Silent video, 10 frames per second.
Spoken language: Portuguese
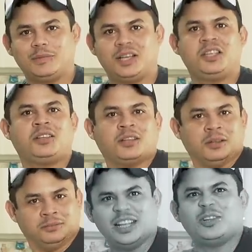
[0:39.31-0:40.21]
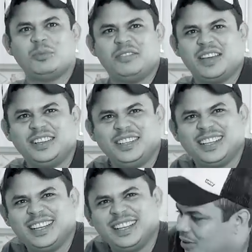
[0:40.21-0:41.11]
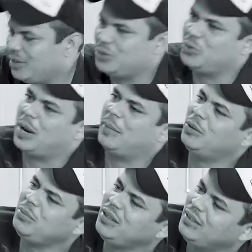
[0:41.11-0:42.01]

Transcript: Anitta. aí não me vê Anitta, né? Oh, Jurema é nome de.